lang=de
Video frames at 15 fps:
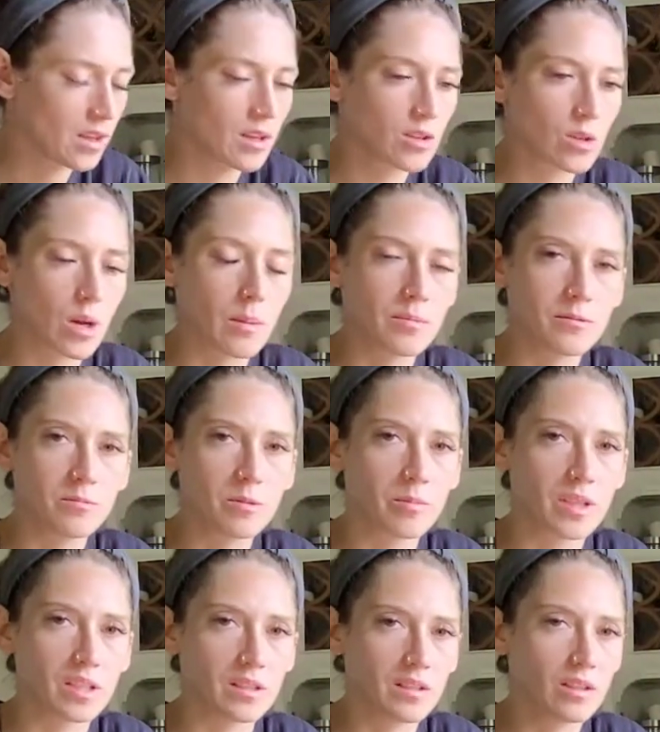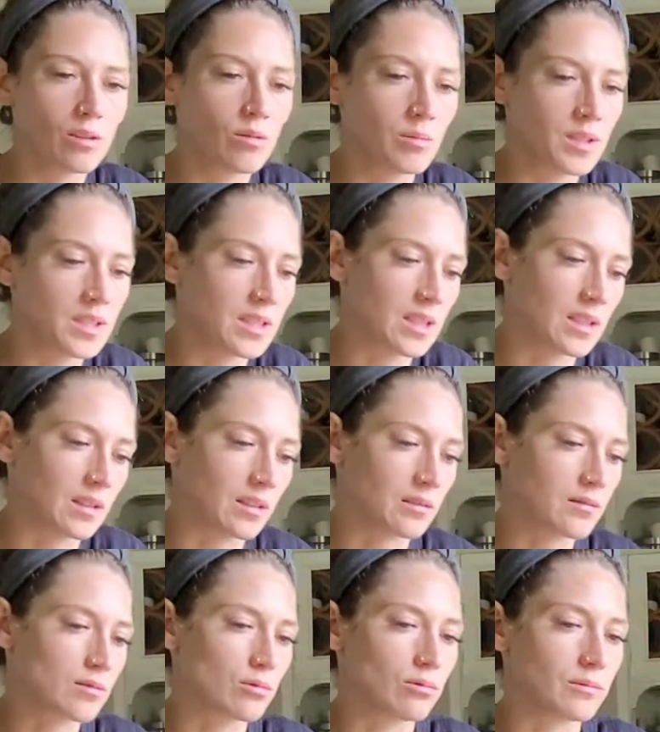Schreibt es mir mal in die Kommentare.
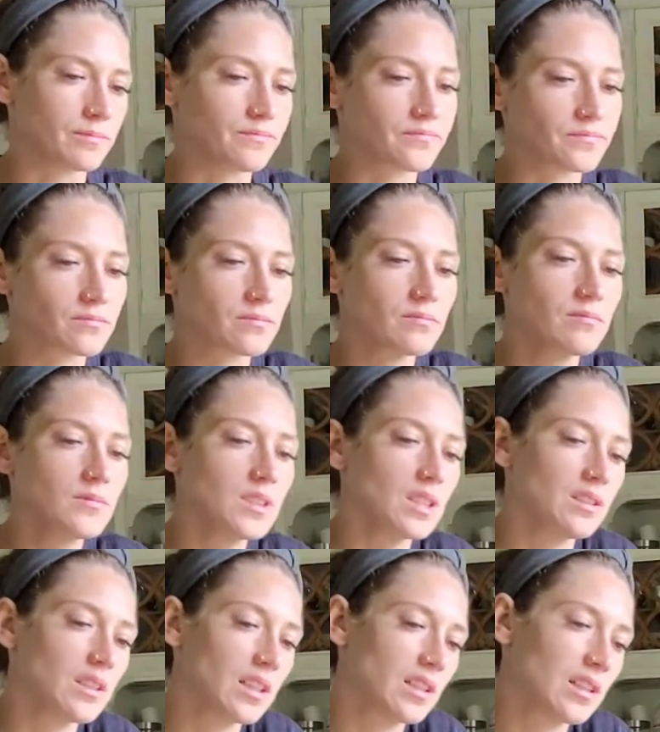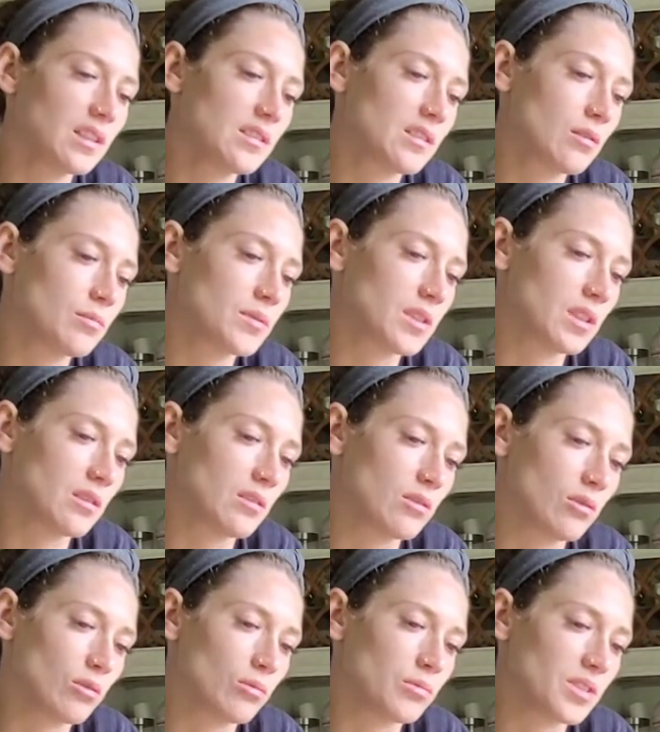So, dann geht es hauptsächlich
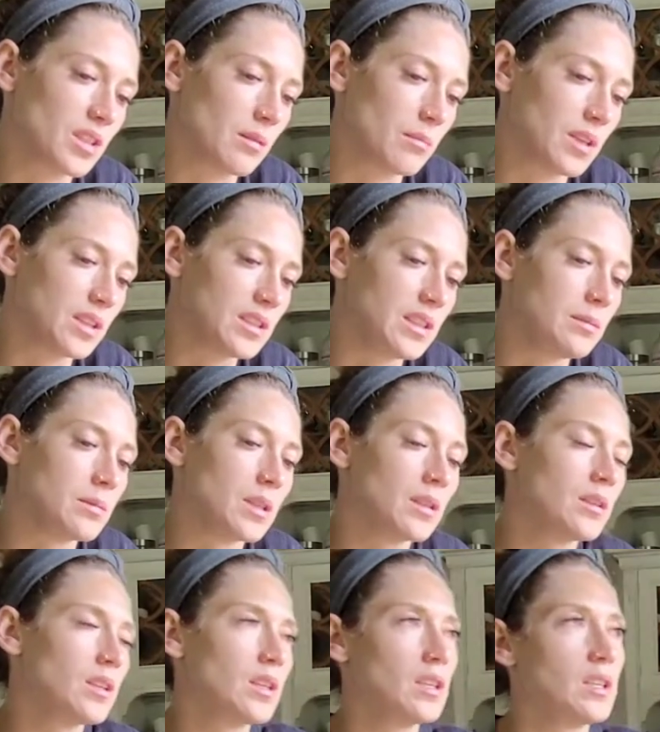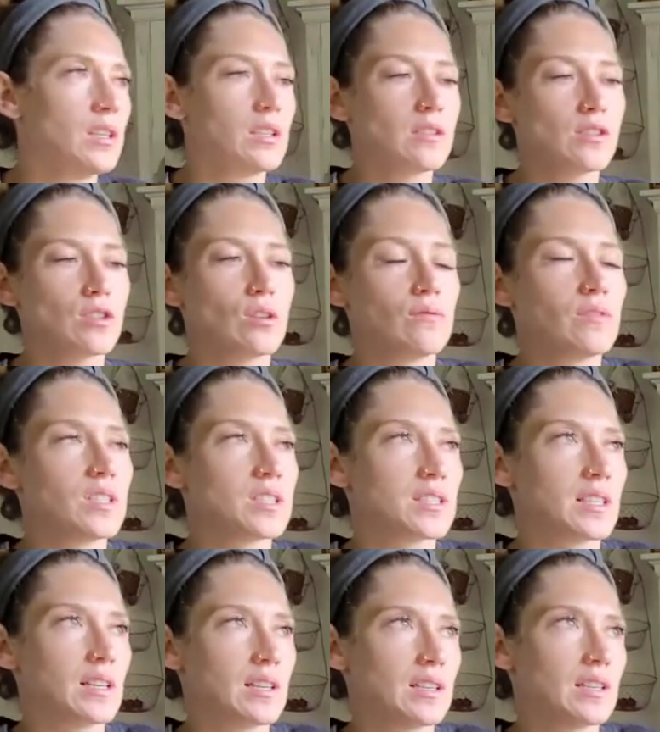noch ums Thema Liebe. Da schauen wir jetzt
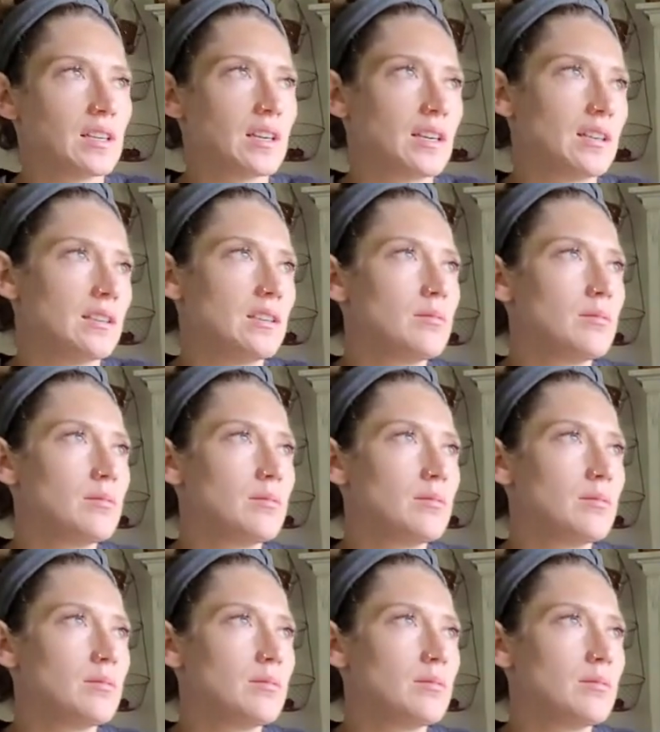gleich rein.